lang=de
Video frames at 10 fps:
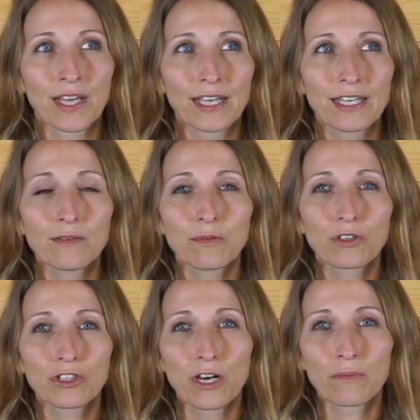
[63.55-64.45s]
Jeder
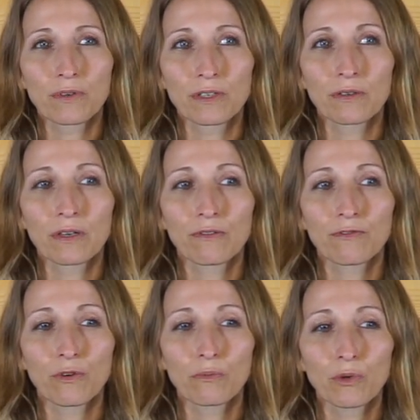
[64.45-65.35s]
Buchstabe
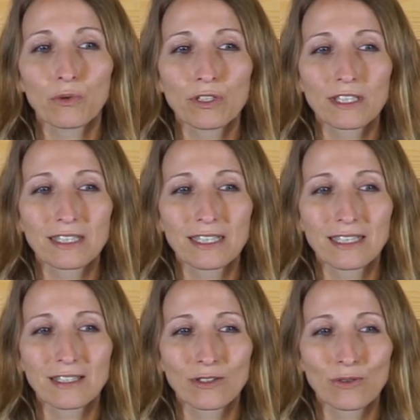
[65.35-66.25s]
von uns,
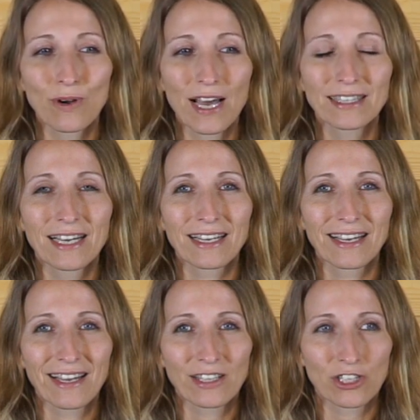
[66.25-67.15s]
die ist so
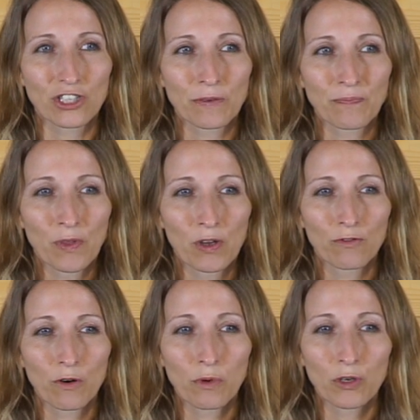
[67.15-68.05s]
energetisch,
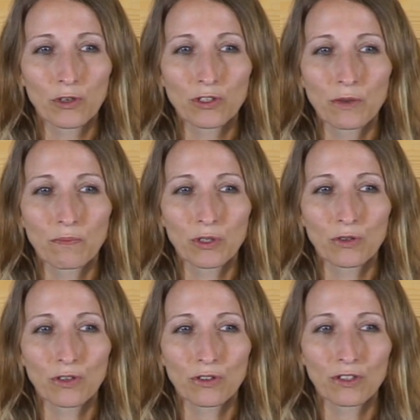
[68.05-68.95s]
vom größten
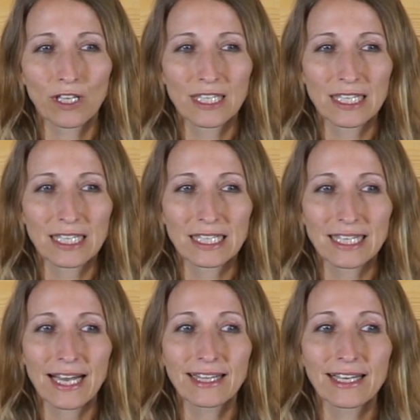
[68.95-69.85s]
Bedeutung, dass die
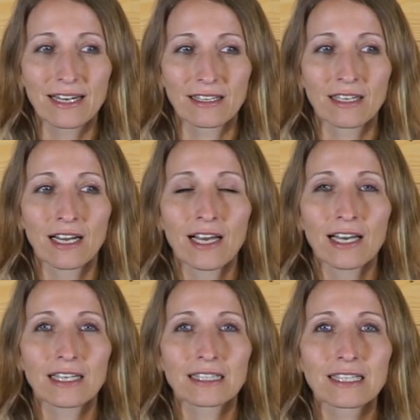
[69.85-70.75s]
Zedern
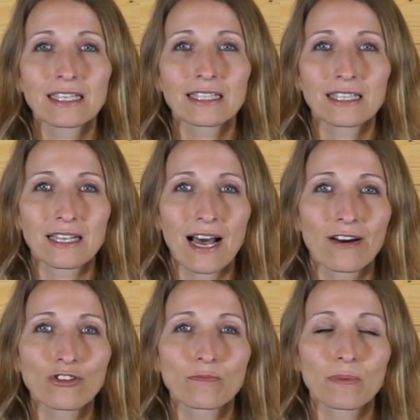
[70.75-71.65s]
in sich, diese
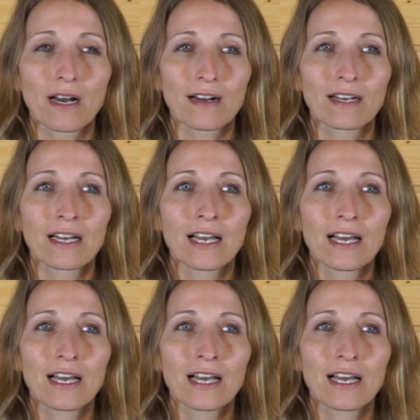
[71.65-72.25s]
Aussprache,